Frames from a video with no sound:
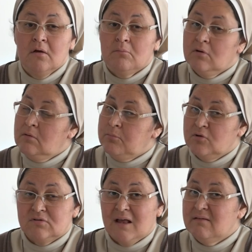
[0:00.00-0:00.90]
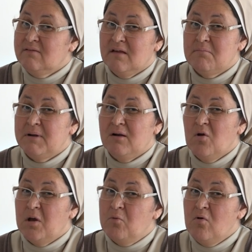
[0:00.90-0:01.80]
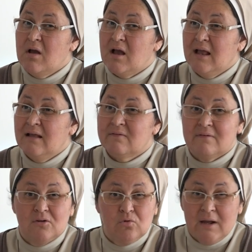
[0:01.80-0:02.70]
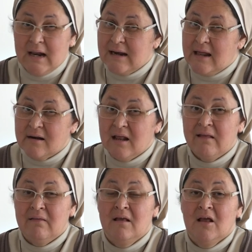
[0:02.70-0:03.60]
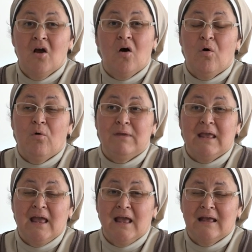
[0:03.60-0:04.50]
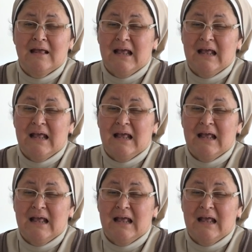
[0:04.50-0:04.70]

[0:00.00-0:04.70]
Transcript: Bueno, pues casi siempre lo que buscan es saturar la red o bien